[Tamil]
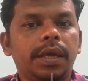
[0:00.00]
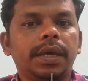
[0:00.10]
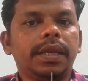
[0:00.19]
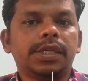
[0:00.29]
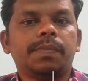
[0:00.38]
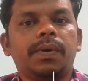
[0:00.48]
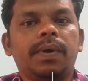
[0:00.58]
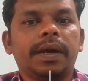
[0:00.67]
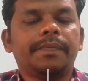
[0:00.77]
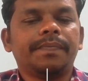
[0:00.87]
இன்க்ரீஸ்
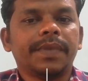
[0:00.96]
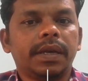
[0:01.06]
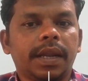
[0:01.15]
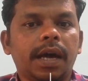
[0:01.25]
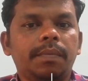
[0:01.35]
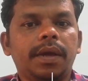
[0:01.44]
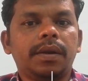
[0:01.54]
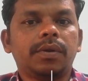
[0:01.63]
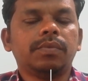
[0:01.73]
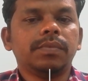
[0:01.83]
பண்ணுவாங்க நார்மலாக
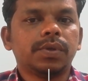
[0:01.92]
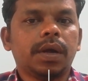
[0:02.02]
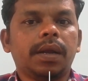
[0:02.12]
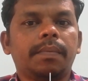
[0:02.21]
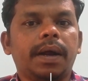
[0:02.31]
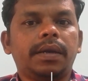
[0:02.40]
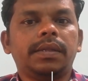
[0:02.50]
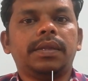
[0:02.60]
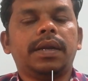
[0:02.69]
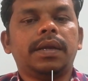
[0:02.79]
இருக்கும் ஸோ ஆனால்
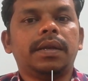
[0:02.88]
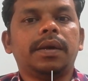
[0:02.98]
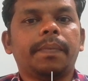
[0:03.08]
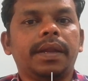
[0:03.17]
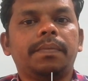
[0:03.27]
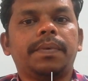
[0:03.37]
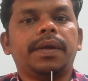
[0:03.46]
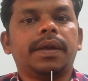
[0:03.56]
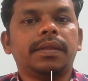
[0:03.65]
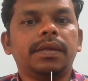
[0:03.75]
மாற்றுத்திறனாளிகளுக்கு
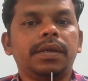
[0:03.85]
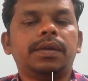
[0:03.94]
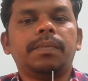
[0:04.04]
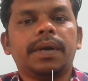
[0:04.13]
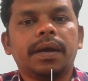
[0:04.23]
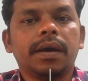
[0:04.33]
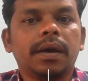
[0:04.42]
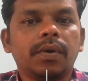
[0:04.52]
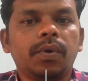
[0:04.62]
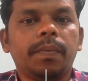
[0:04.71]
பயணப்படியானது இரு
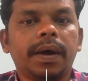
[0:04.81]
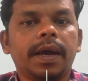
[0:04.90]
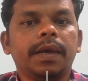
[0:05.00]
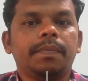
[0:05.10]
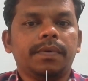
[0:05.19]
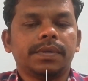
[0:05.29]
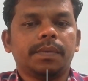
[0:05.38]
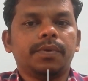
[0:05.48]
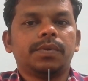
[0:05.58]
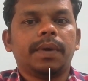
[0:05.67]
மடங்காக கொடுப்பாங்க இப்போ
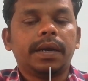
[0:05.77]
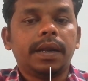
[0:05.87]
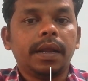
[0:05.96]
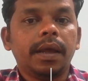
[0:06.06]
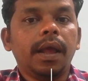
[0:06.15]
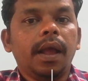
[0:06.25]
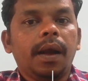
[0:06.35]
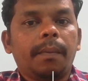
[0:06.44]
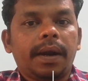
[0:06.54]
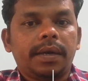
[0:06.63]
சப்போஸ் மற்ற
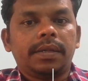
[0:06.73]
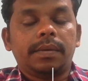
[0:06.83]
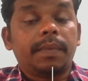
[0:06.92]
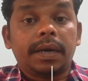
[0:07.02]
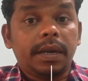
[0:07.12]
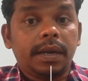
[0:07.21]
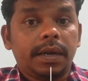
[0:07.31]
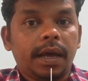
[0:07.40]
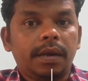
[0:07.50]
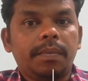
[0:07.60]
மாற்று மற்ற
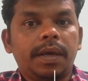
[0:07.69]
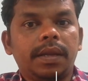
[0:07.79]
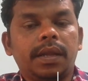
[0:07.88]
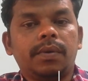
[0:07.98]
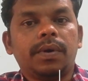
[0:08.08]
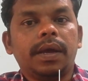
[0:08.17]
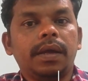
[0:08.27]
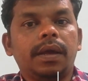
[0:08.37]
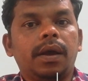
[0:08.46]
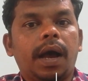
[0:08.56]
நார்மலாக இருக்கிறவங்க
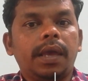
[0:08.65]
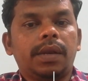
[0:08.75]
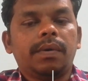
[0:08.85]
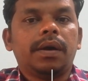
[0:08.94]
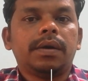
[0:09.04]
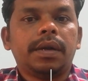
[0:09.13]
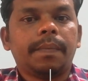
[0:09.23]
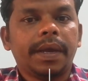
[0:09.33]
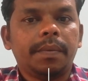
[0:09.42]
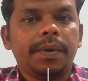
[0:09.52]
ஆயரூவா
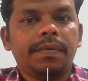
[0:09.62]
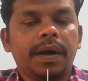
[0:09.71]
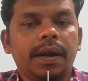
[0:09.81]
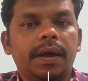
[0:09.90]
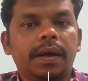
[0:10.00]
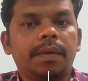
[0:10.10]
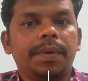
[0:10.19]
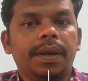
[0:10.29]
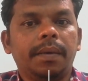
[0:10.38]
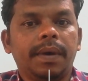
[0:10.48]
பயணப்படி வாங்கினாங்க
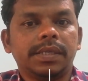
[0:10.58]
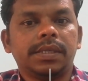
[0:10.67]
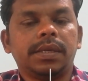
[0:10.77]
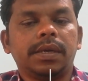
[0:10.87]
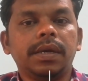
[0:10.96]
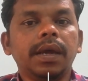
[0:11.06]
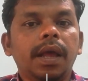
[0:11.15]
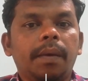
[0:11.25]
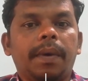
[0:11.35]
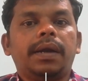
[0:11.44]
அப்படின்னா மாதத்துக்கு
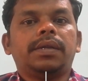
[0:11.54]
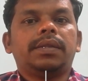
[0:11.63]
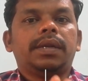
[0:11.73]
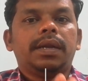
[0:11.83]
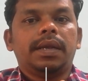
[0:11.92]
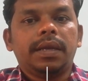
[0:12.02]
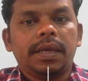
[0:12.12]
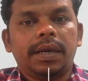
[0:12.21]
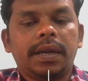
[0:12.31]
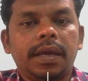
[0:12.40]

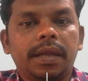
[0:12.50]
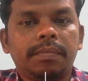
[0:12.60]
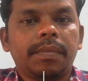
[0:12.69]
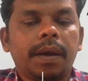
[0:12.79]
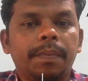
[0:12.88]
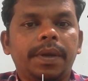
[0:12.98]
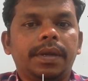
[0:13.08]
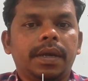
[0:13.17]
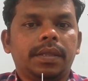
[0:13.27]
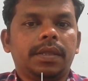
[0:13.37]
மாற்றுத்திறனாளிகளுக்கு இரண்டாயிரம்
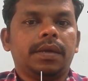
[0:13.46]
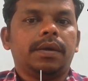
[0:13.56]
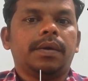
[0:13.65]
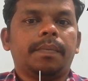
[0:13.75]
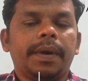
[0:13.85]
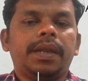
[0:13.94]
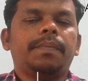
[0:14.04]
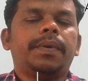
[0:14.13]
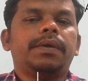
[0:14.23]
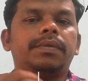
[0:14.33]
அப்படின்ட்டு அந்த
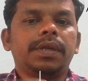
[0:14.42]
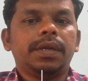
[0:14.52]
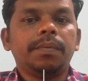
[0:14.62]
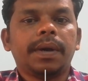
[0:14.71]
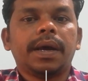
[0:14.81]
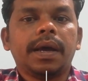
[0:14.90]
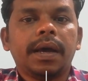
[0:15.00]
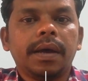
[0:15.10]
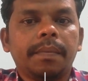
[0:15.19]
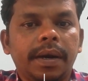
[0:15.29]
பயணப்படியை வந்து இரு
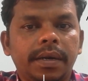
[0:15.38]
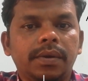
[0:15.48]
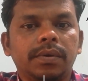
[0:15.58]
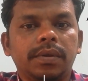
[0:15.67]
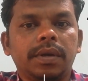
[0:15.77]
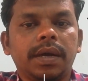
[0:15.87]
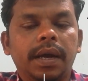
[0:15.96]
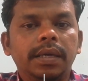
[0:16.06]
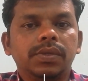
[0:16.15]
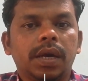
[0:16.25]
மடங்காக மாற்றி
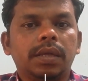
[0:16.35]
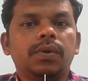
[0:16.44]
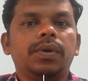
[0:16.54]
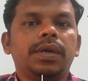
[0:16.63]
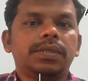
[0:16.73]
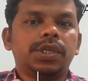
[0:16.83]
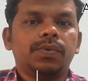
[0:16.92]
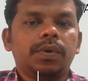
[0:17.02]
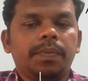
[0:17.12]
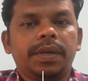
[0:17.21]
கொடுத்துருக்காங்க ஸோ அதற்குரிய
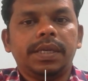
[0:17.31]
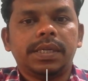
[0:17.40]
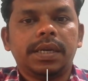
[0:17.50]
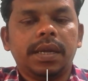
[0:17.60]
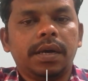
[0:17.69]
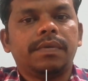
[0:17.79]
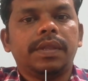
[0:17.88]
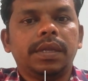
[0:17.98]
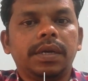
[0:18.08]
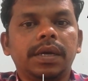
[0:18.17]
ஜியோ இப்போ ரீசெண்டாக
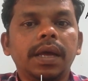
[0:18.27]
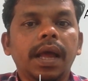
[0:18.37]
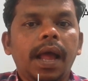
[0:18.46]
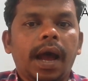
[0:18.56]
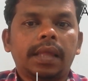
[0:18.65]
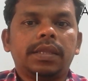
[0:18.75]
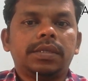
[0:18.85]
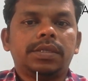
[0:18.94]
வந்திருக்கு அந்த